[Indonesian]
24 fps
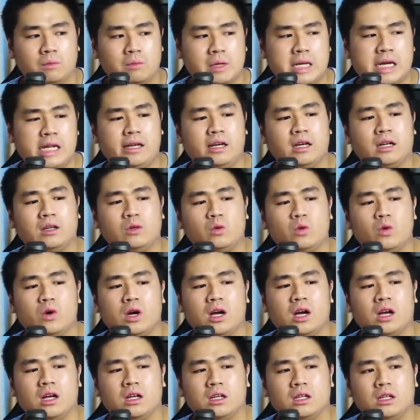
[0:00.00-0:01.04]
mendingan
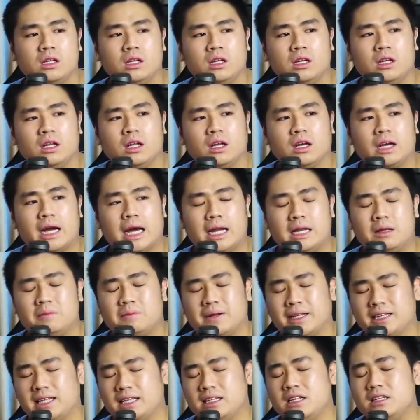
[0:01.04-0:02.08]
gue
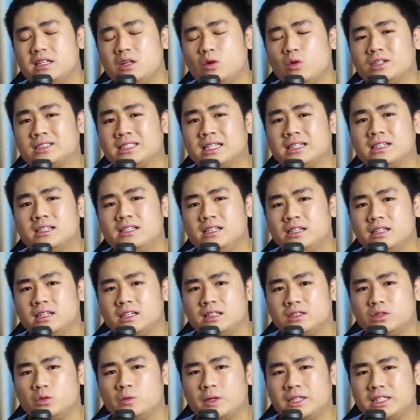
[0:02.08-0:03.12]
kalibrate aja di luar sana
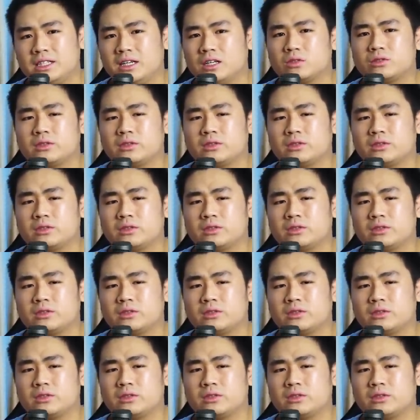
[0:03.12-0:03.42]
deh cuma